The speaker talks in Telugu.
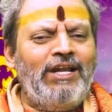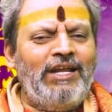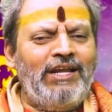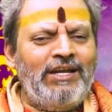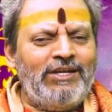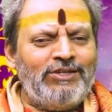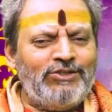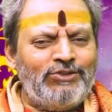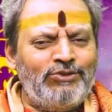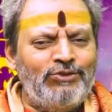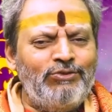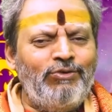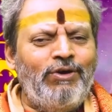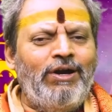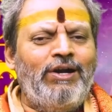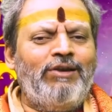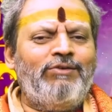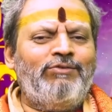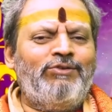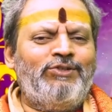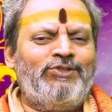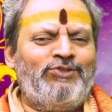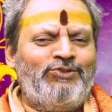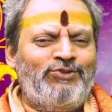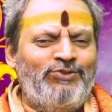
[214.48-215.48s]
కలర్స్
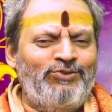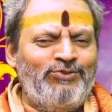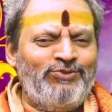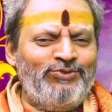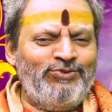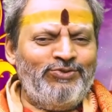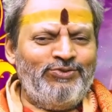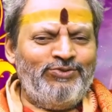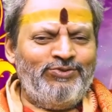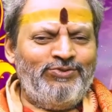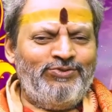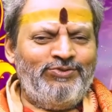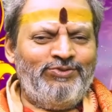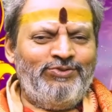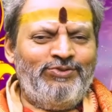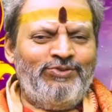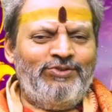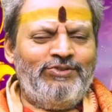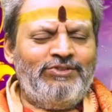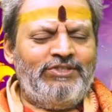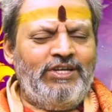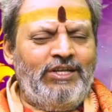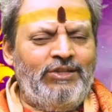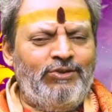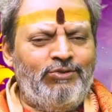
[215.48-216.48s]
వాడవచ్చును
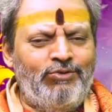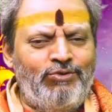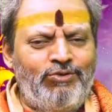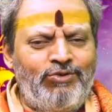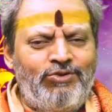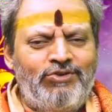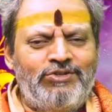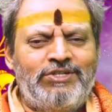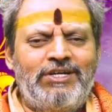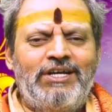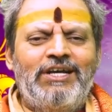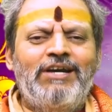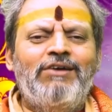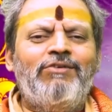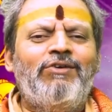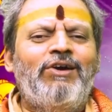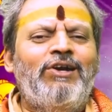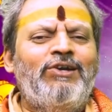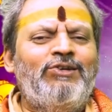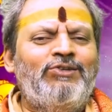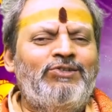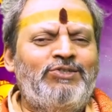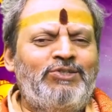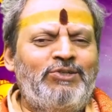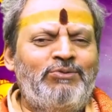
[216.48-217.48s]
సంతోషంగా
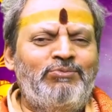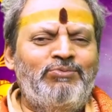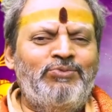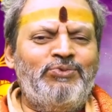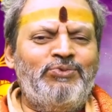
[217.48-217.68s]
వాడవచ్చు ఈ